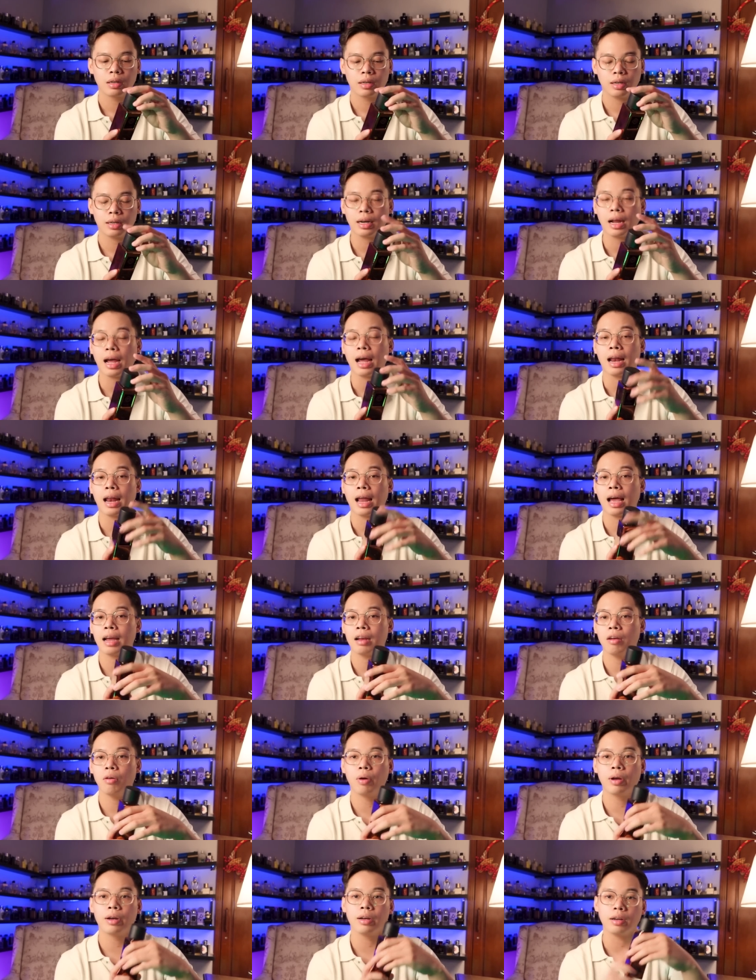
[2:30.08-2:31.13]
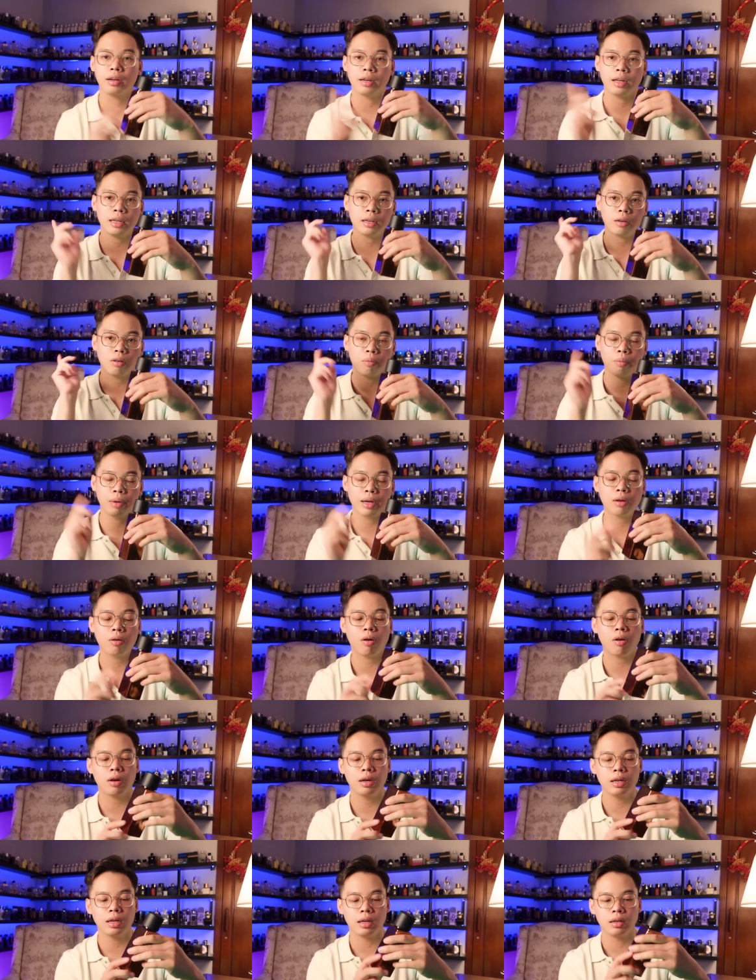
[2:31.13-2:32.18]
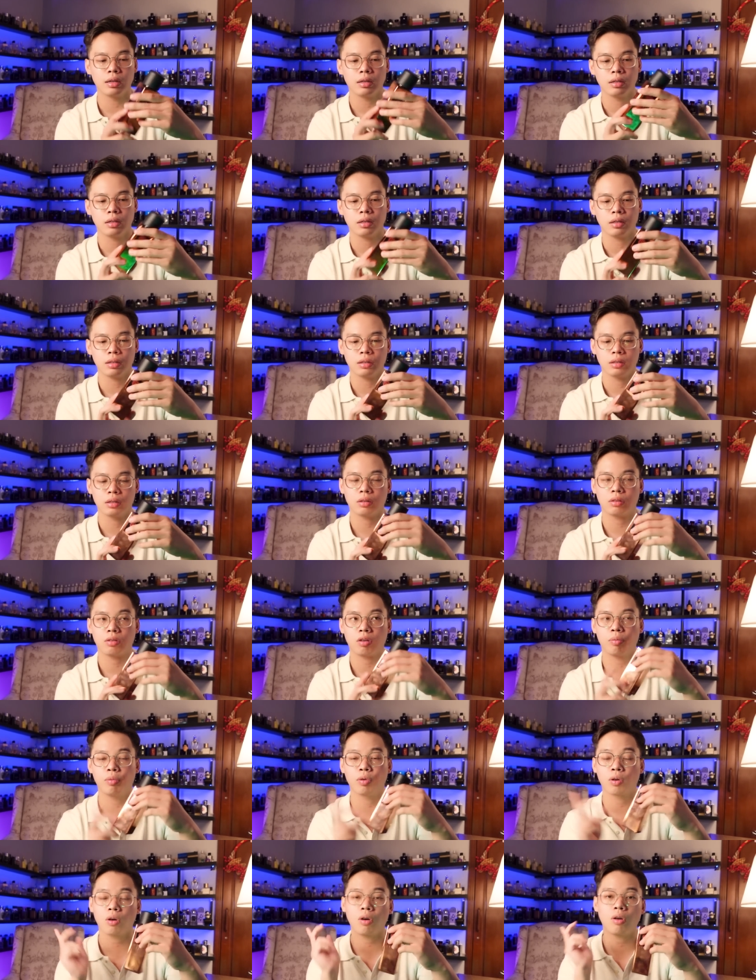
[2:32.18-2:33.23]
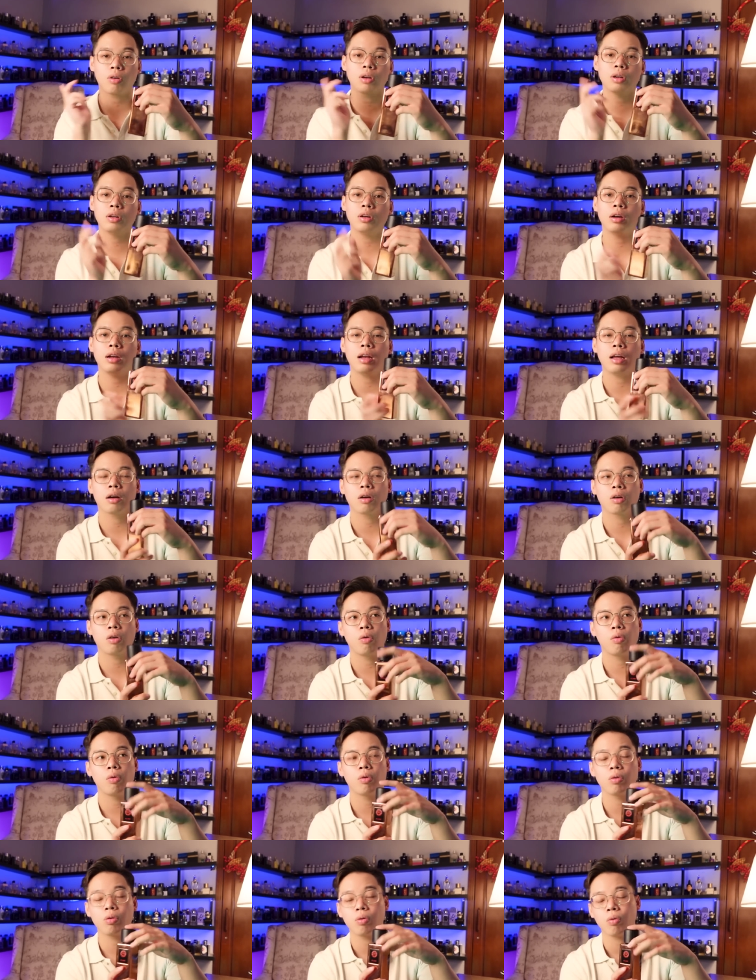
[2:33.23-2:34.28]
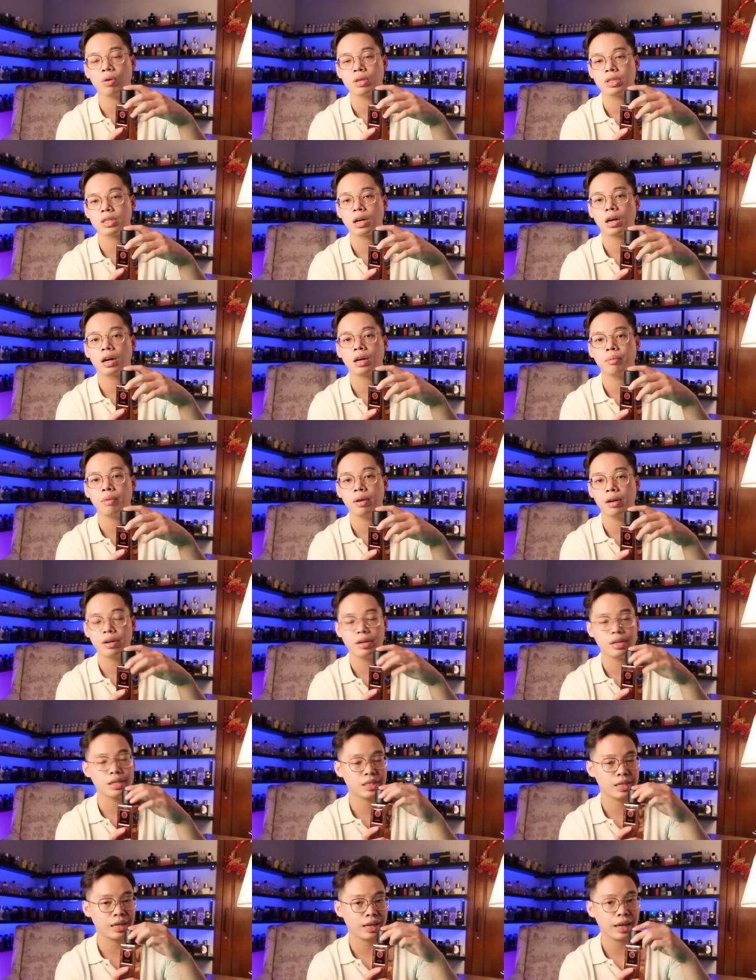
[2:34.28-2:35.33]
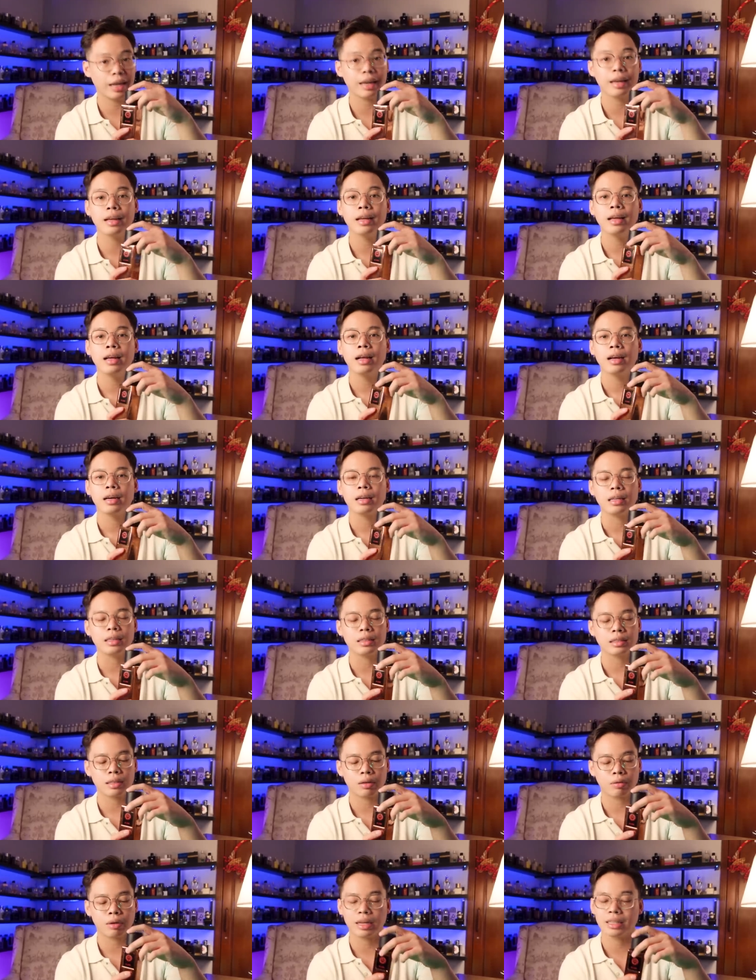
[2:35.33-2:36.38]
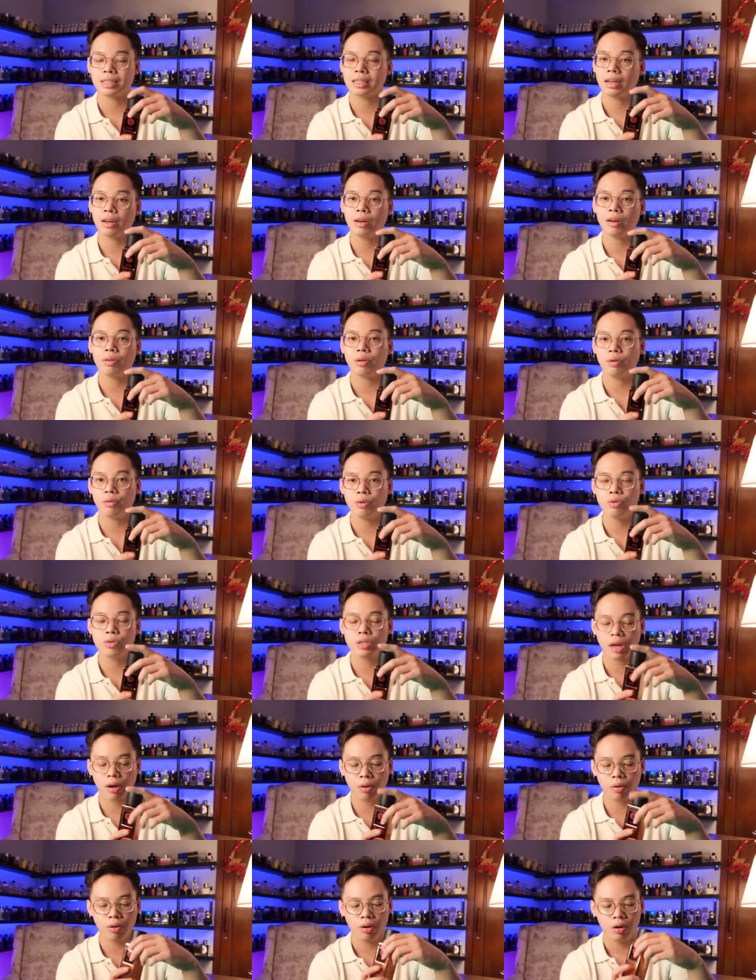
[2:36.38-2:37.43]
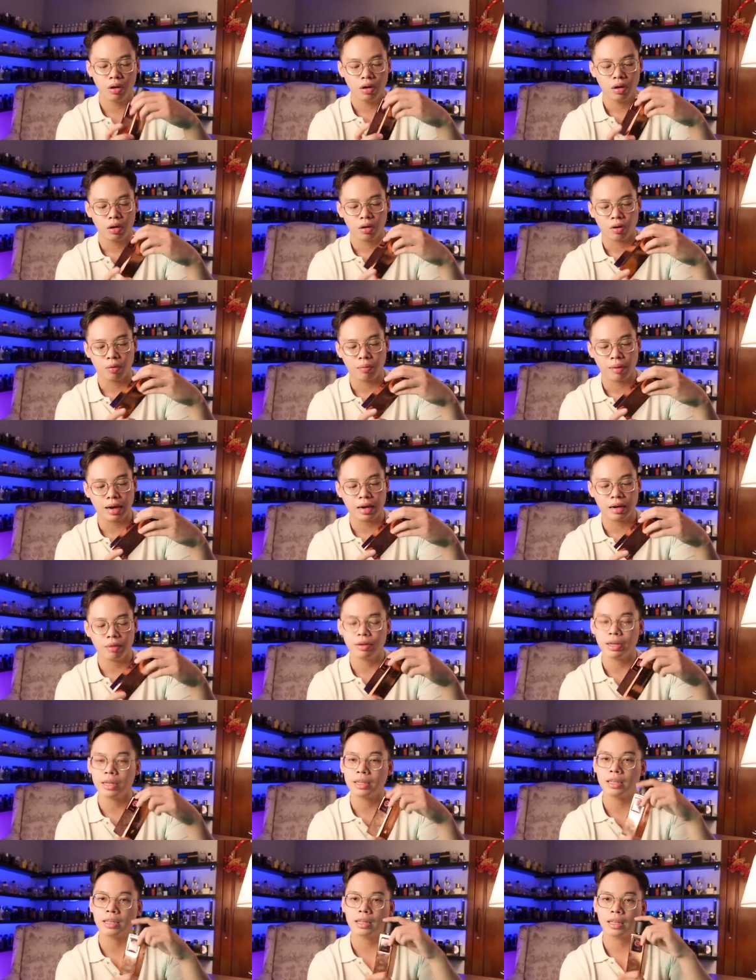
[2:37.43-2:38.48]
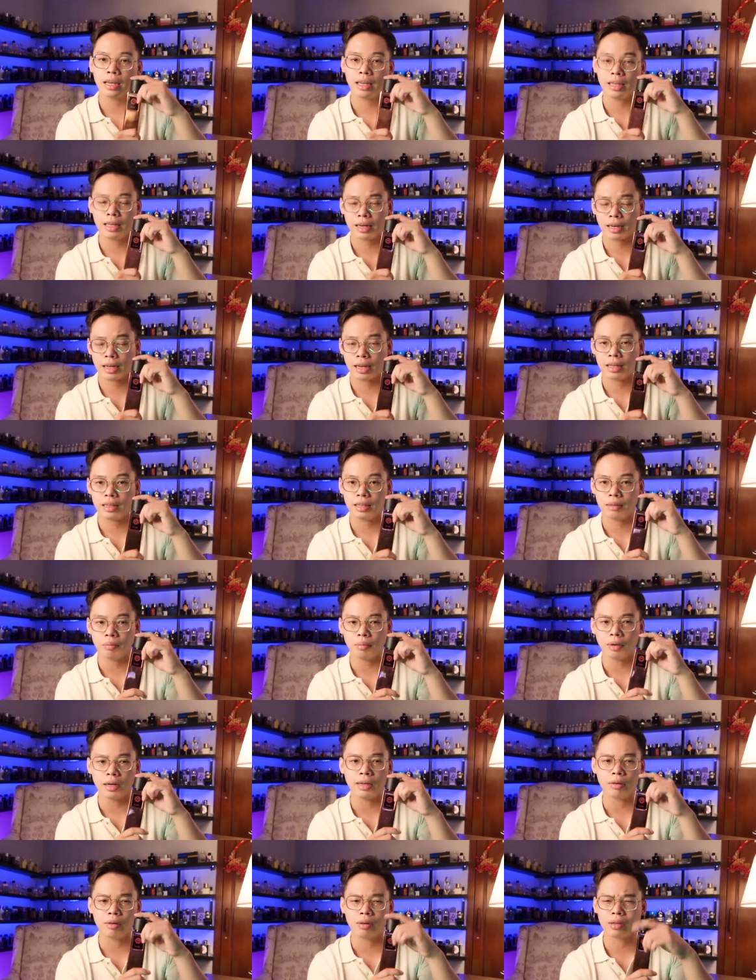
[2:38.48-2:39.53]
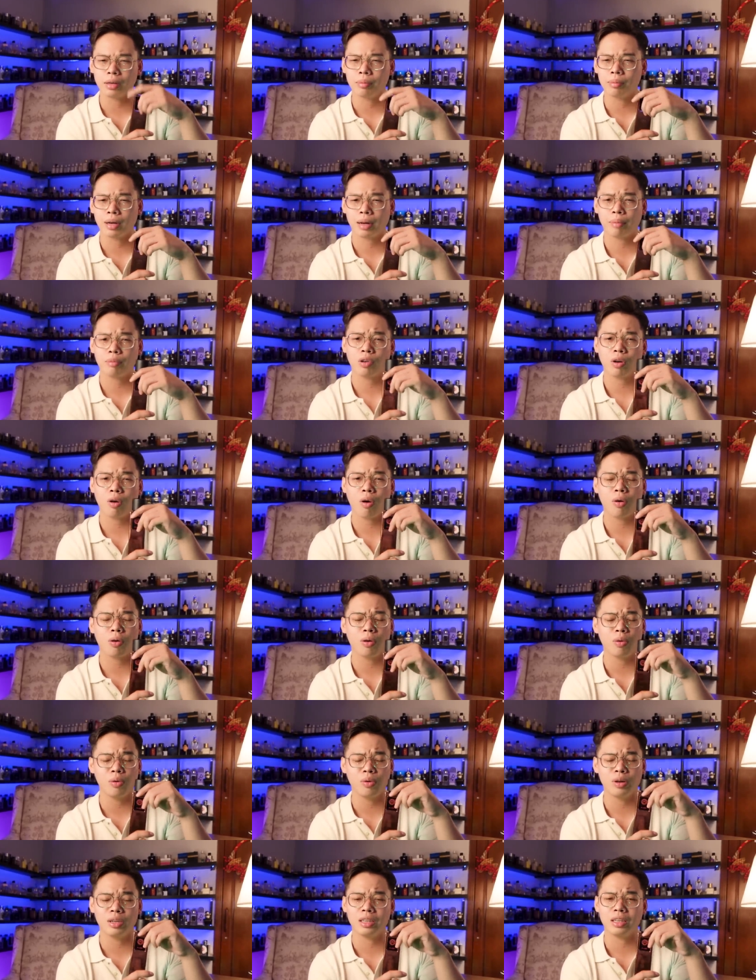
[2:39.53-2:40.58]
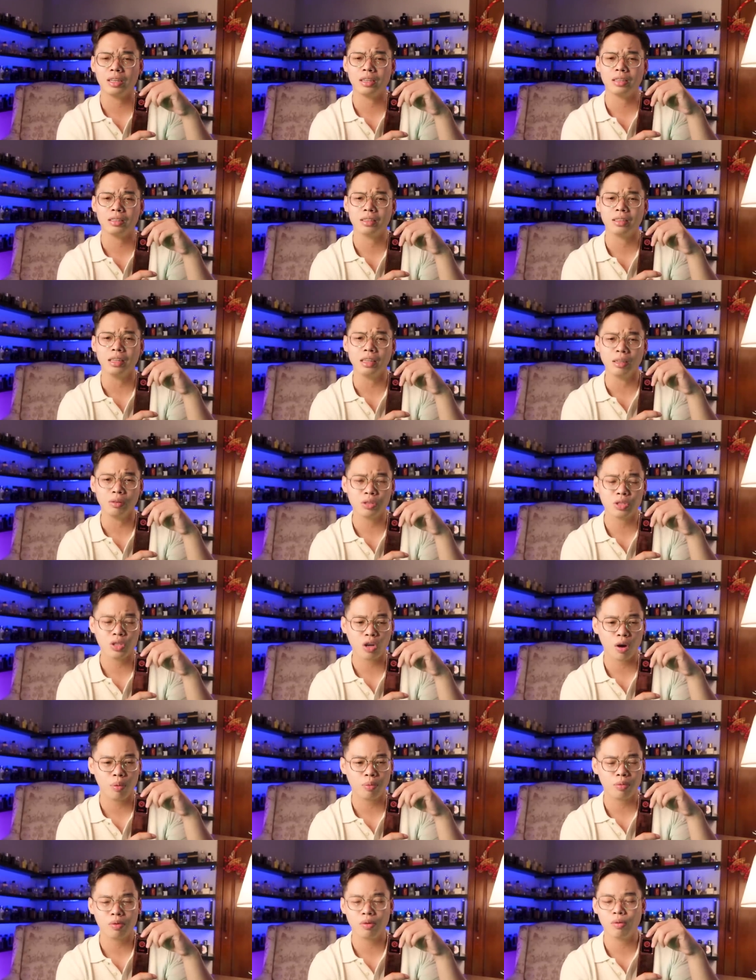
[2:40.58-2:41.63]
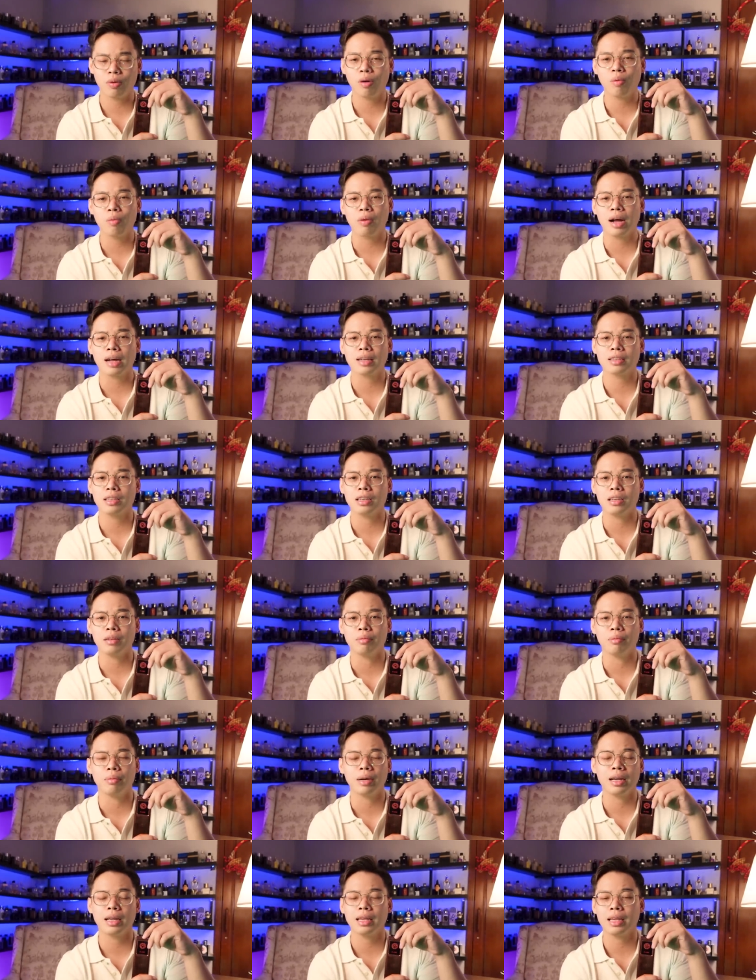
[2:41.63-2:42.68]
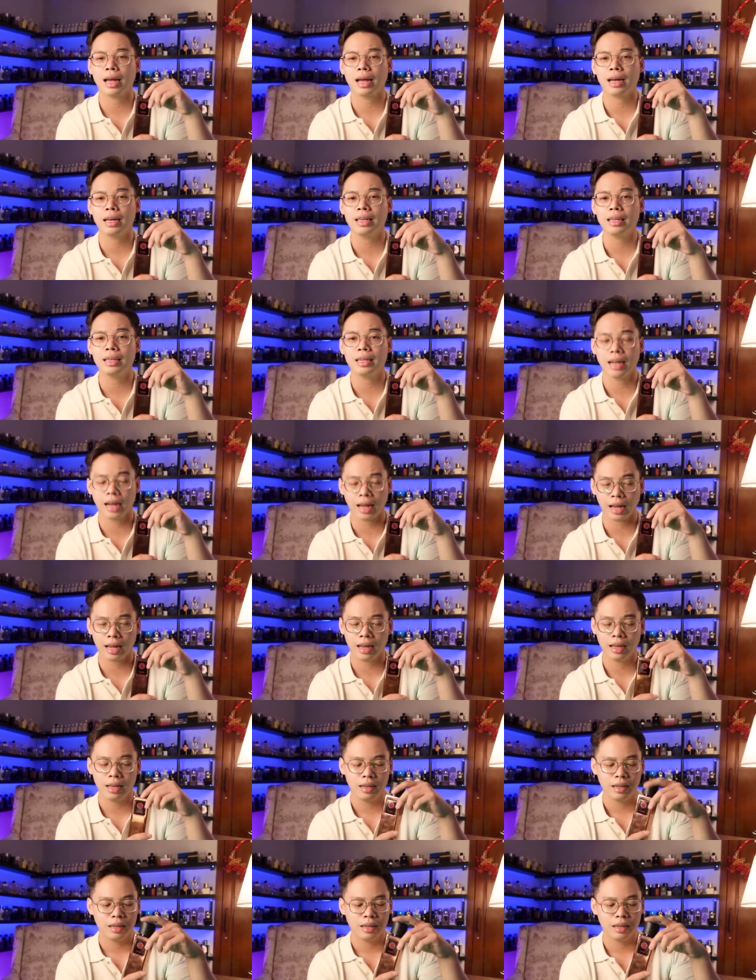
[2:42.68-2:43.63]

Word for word: tất cả like luôn ở đây có mấy con liền à, ờ, còn một con nữa là clone của chai Blur the thì sau này sẽ review sau đó lại là về thiết kế nhà này thì bầy khoảng tầm 5 con thôi thì đỉnh của chop cũng không khác gì mấy cái nhà nít cả